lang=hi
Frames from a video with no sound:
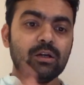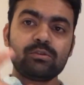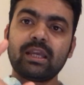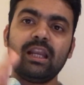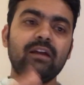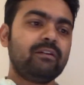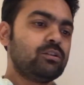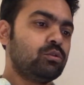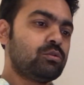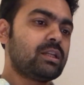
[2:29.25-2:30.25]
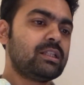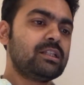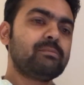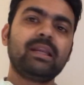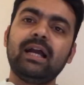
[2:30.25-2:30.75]
उसके अलावा जो दूसरा
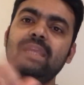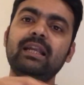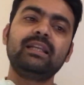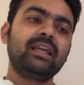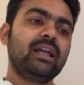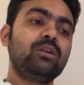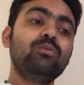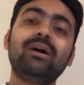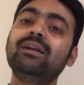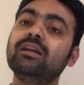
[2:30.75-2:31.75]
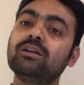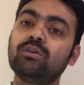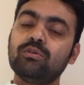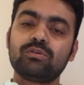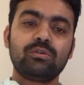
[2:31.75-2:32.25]
चीज़ मैंने हाईलाइट किया है टू हंड्रेड
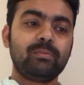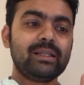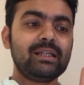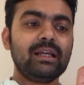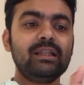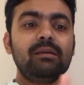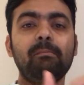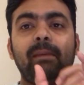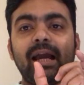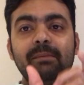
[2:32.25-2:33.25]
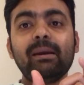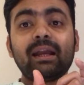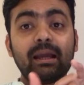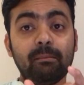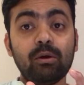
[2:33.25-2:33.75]
करोड़ सो बेसिकली द बाई
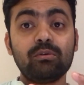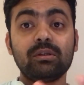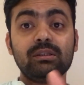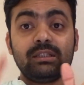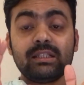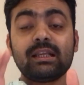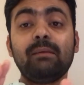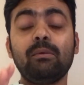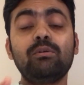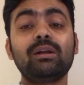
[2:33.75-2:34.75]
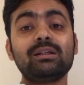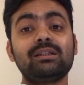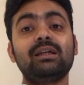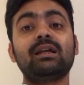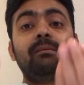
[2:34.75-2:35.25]
बैक अमाउंट जिस अमाउंट का
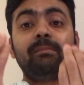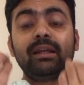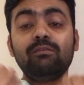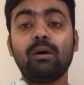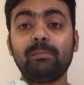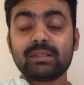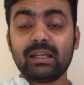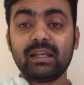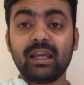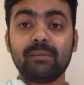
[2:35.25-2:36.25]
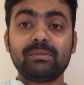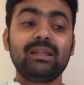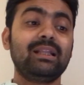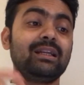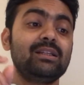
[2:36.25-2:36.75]
शेयर कंपनी वापस ले रही है आपसे
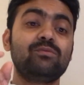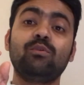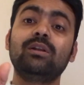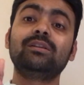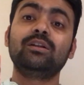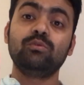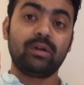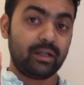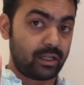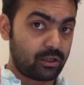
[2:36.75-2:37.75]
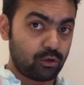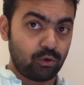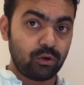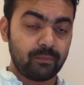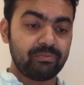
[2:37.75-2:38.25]
दैट इज़ वर्थ टू हंड्रेड करोड़